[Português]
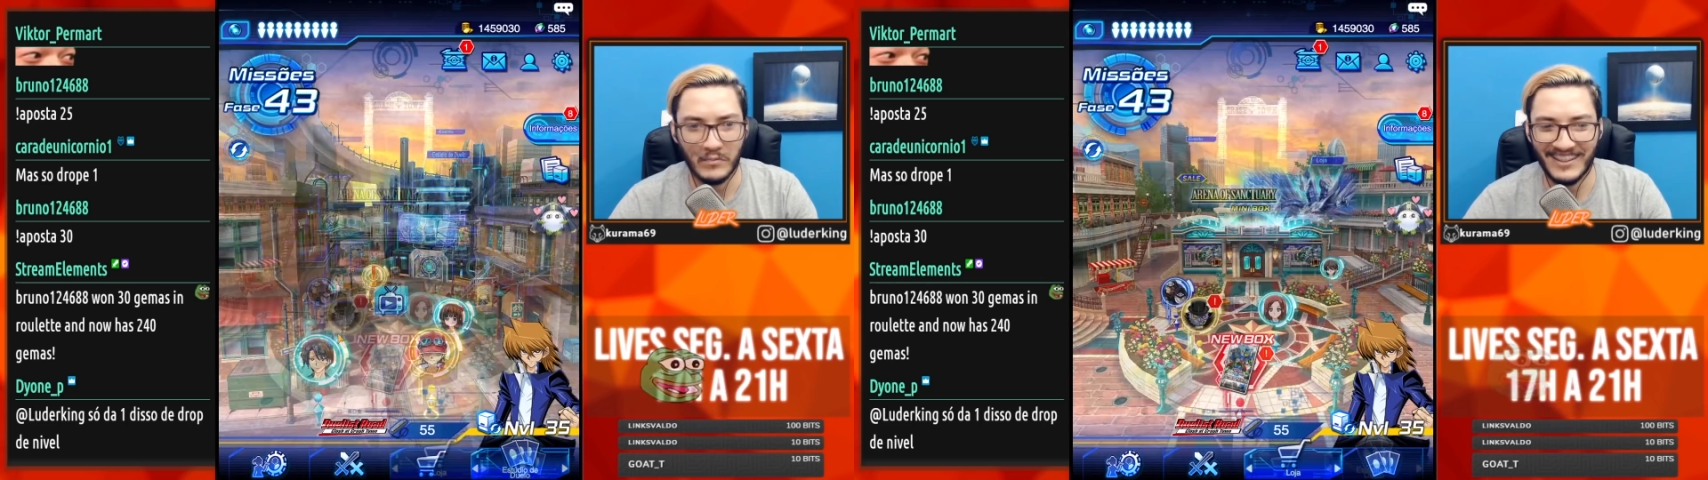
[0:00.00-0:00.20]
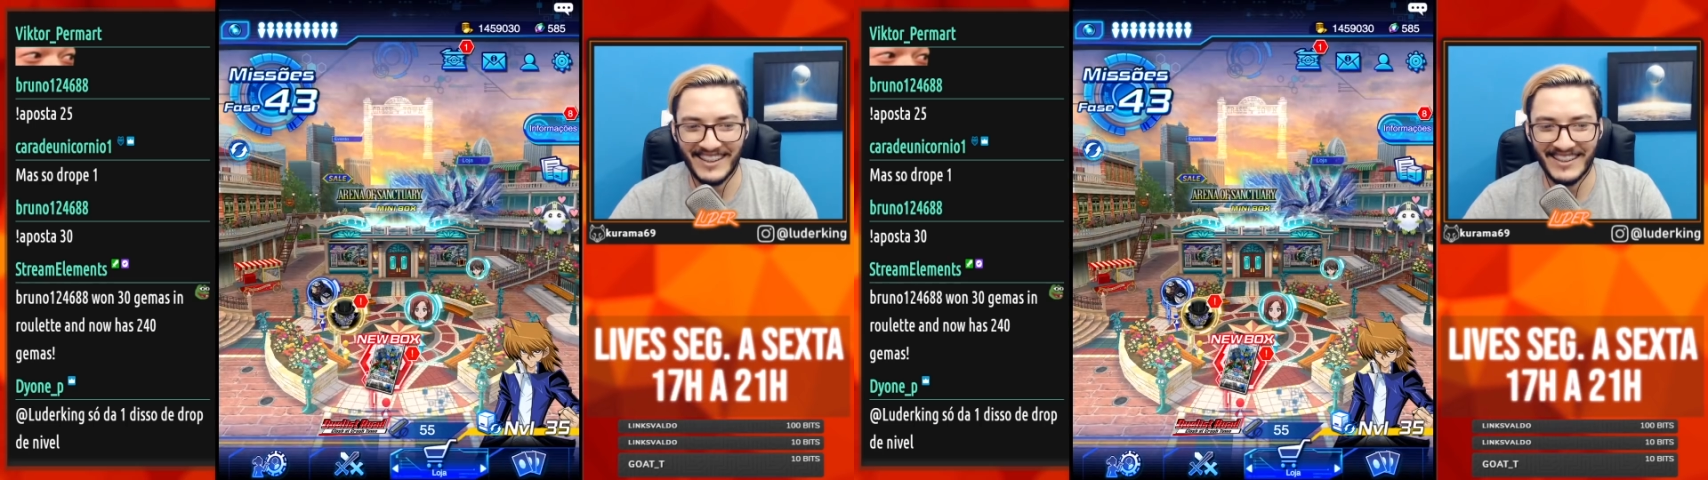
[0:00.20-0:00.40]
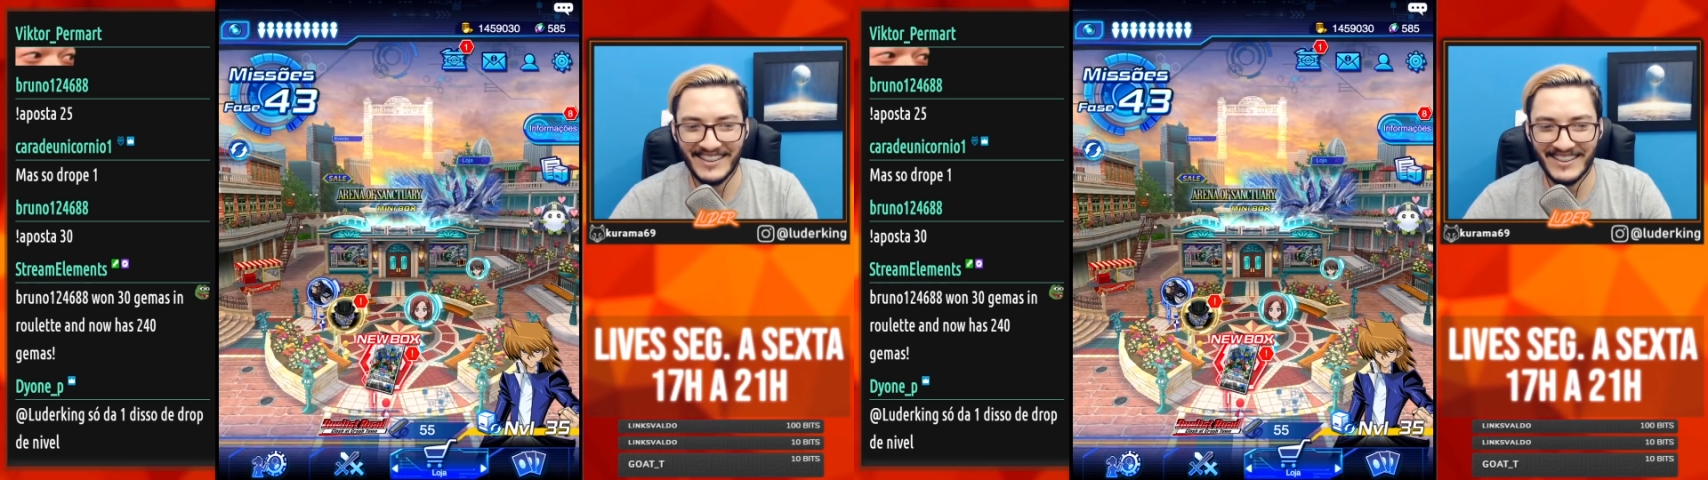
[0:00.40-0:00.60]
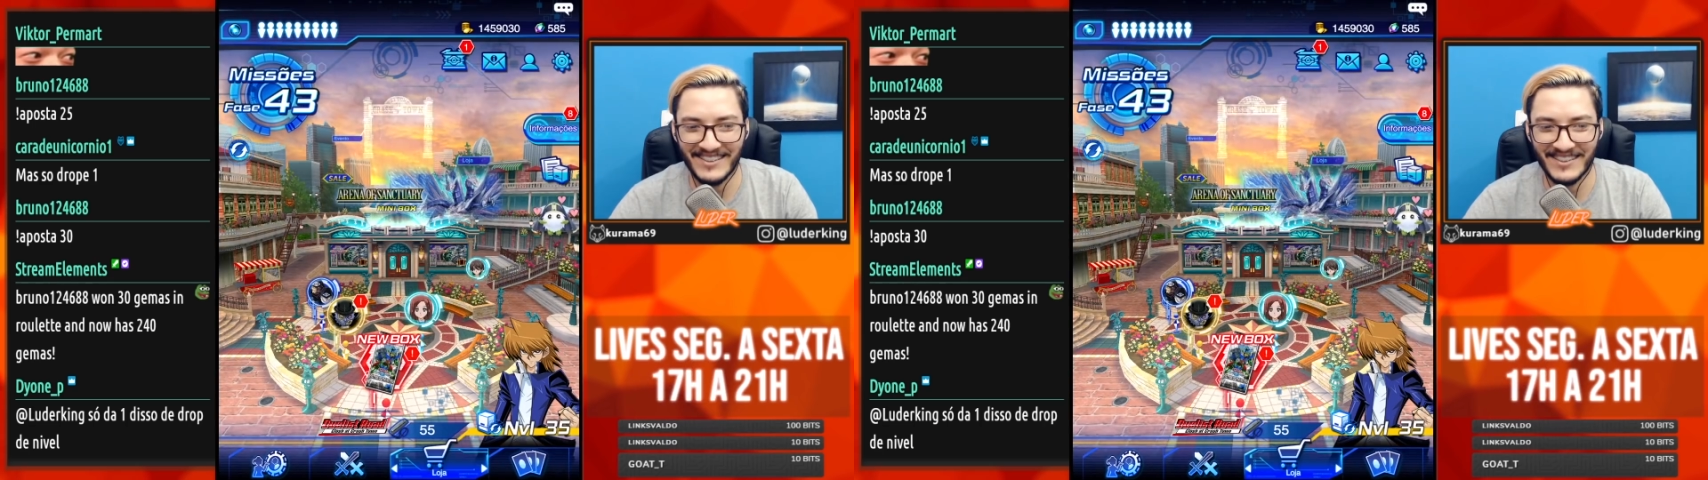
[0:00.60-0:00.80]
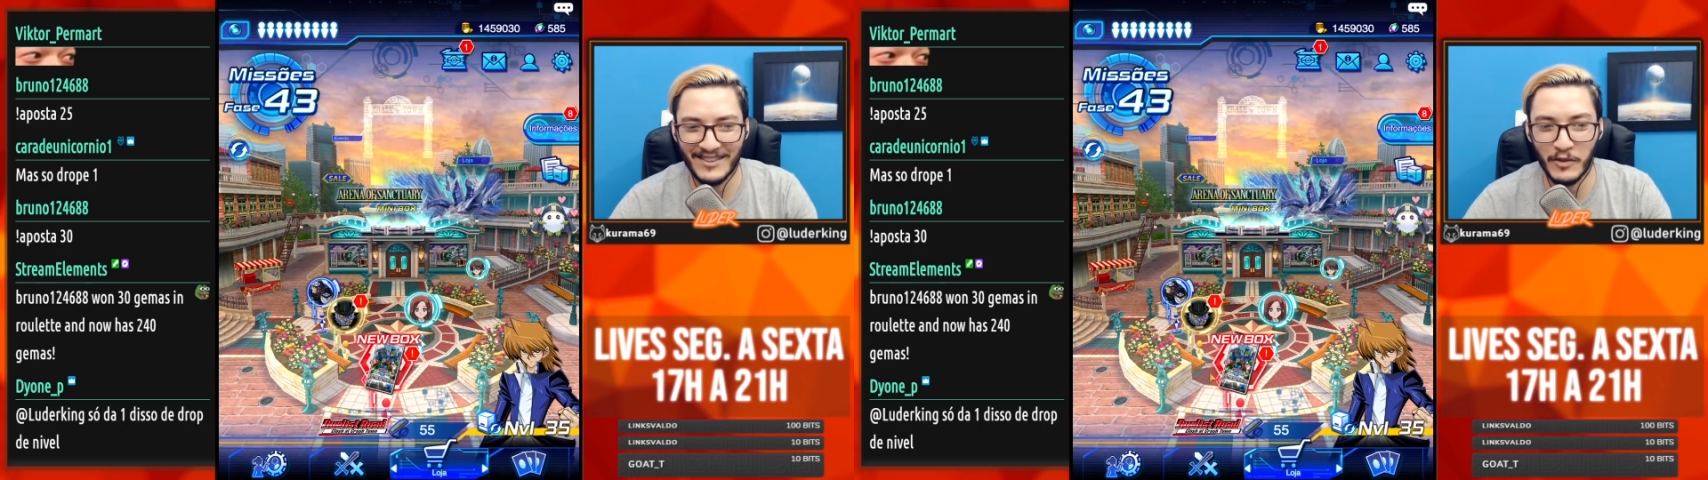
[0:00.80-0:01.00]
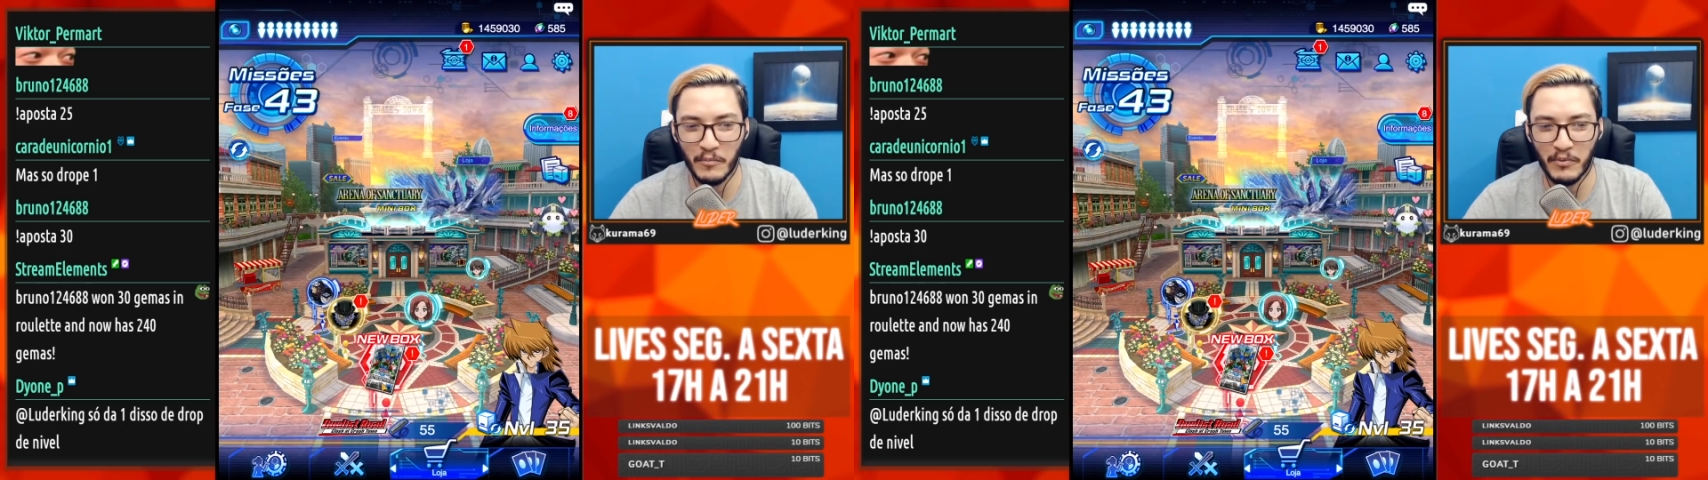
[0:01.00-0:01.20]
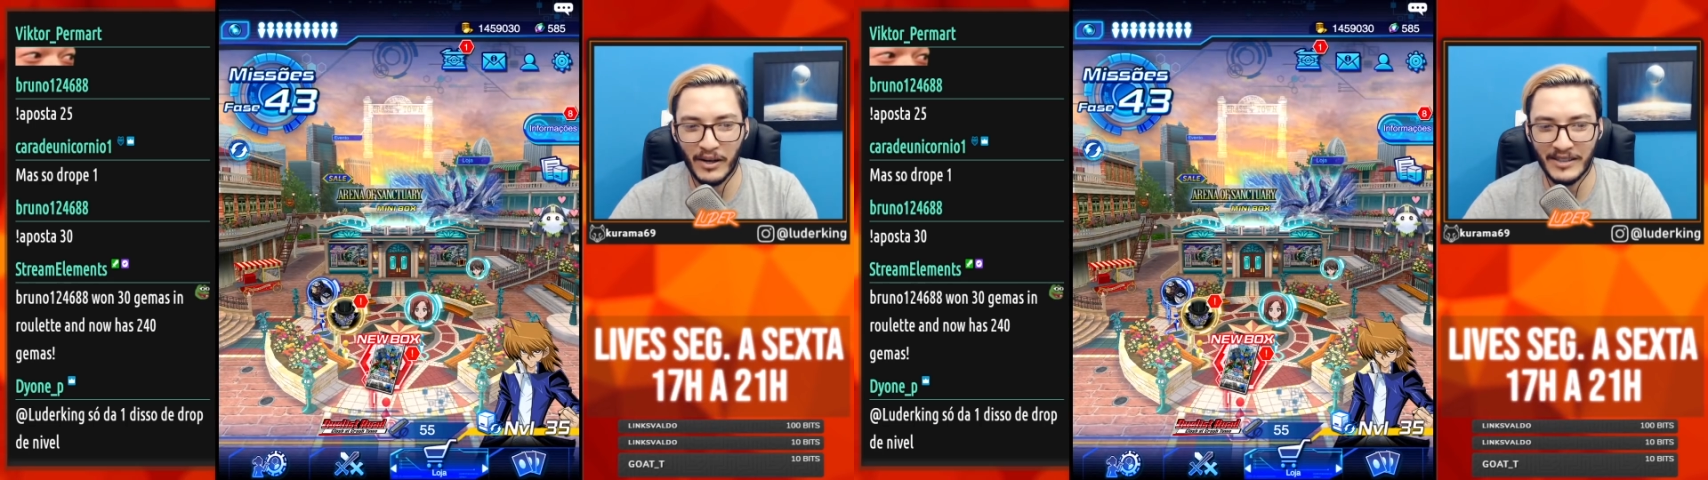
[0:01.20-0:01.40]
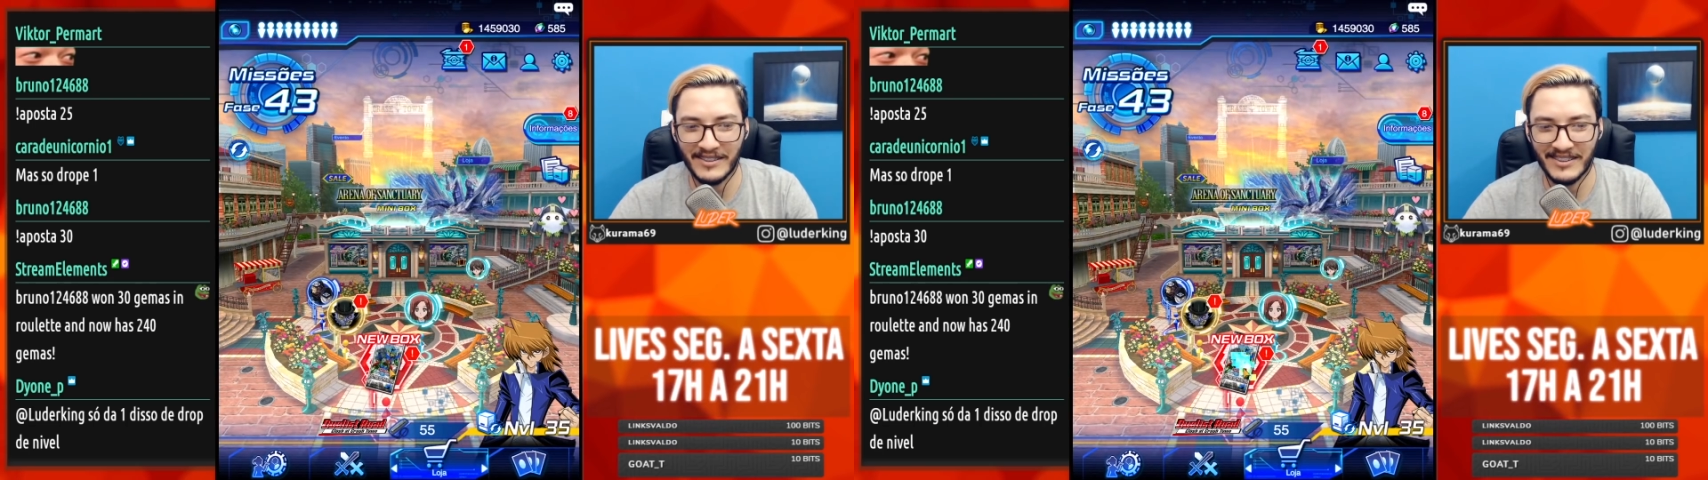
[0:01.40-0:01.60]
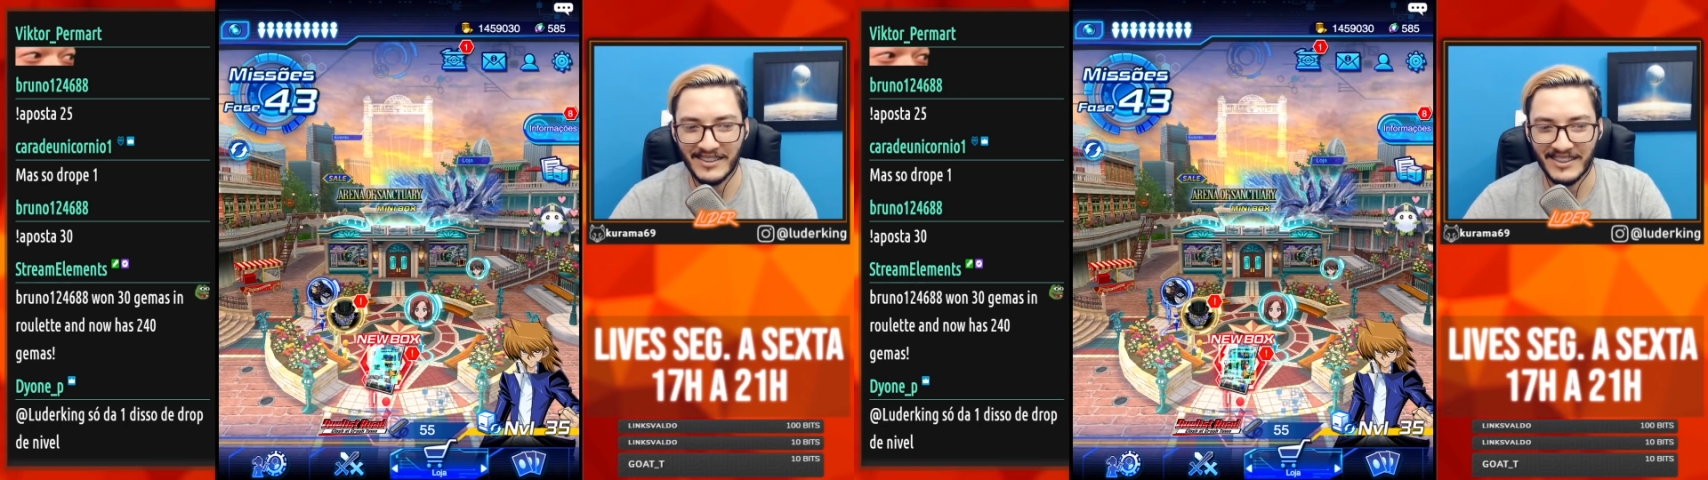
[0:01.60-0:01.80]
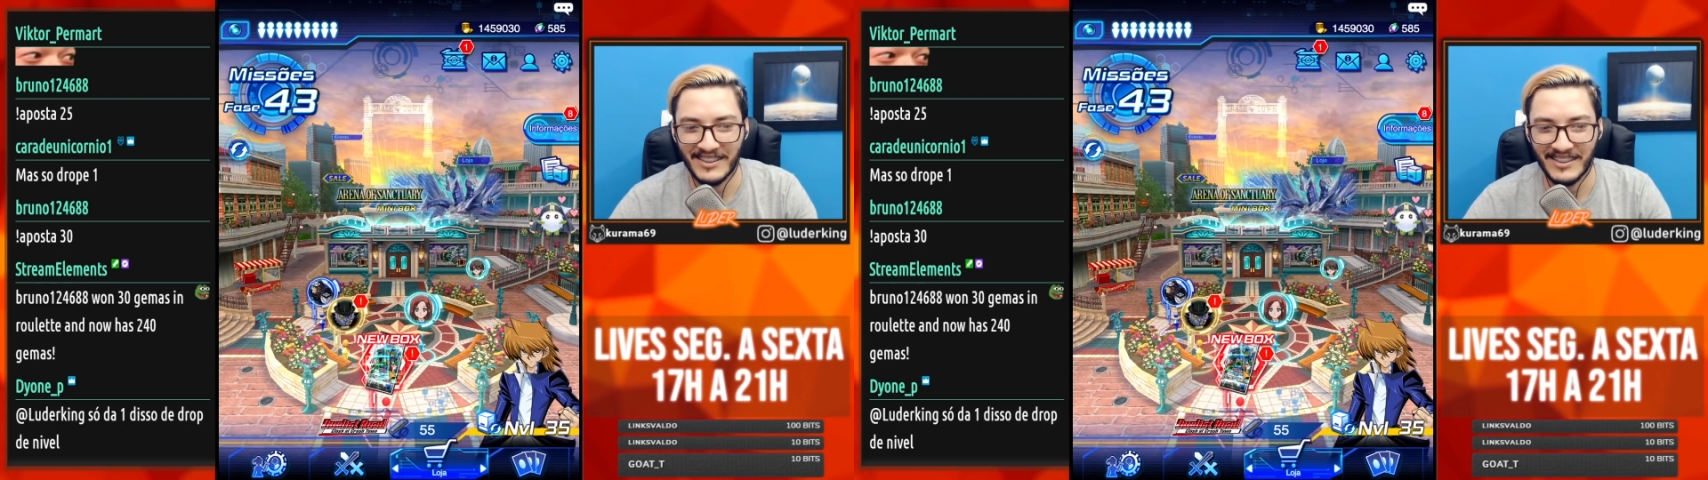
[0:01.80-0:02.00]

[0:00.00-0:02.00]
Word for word: que isso, new box.